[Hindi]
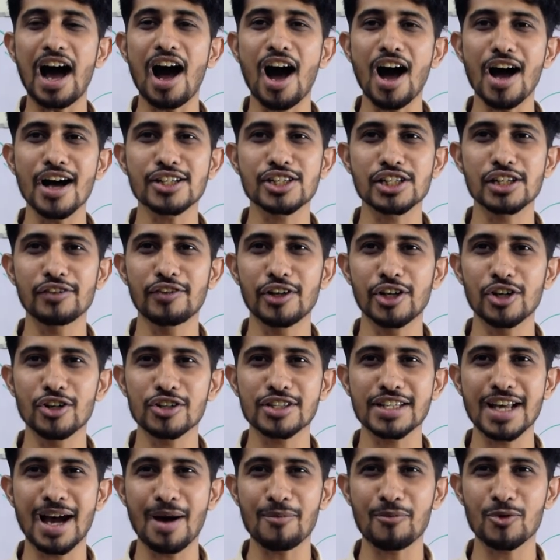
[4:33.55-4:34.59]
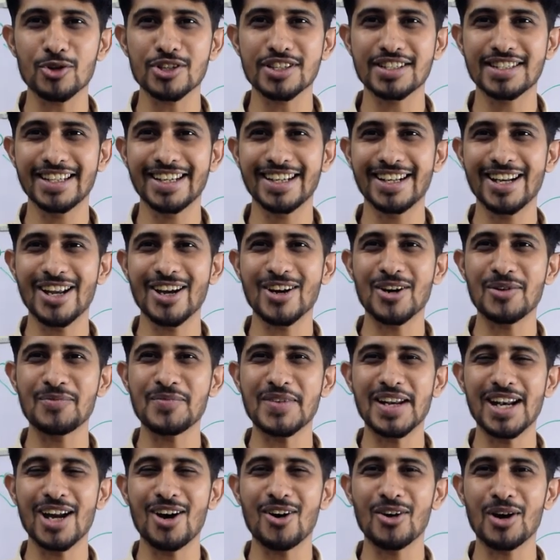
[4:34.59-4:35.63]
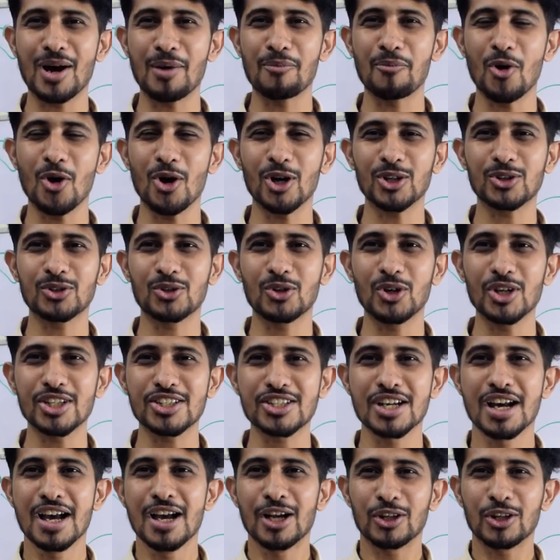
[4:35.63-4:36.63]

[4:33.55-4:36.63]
आज की वीडियो से आपको सीखने को मिला होगा बहुत कुछ